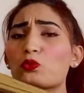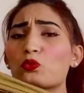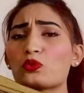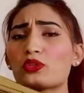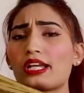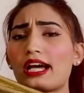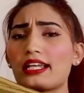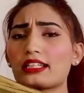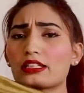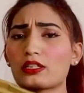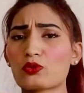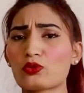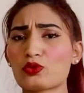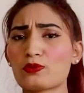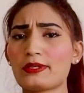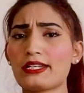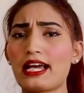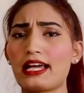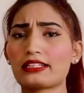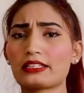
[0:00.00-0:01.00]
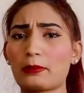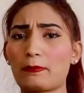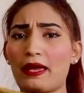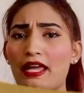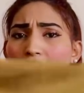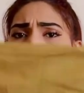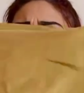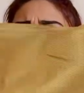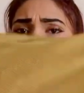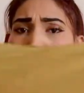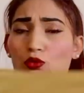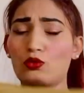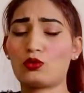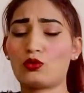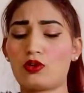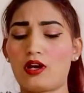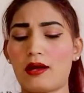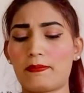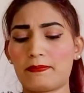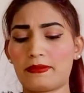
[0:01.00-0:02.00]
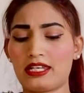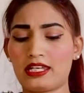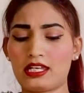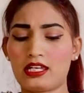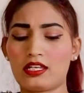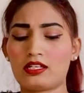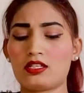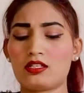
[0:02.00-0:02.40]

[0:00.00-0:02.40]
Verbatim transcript: बूट डाल के कुछ भी डाल के पहन सकते हो अपने